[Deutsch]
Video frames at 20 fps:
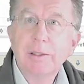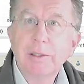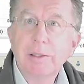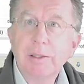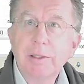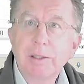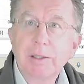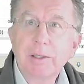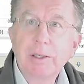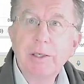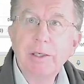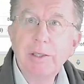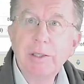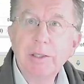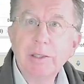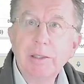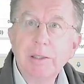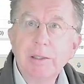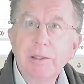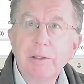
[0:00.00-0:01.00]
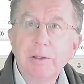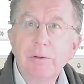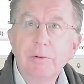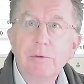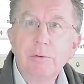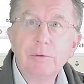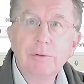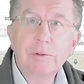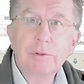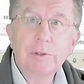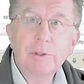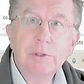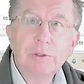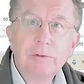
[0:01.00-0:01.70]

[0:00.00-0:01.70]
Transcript: äh, China und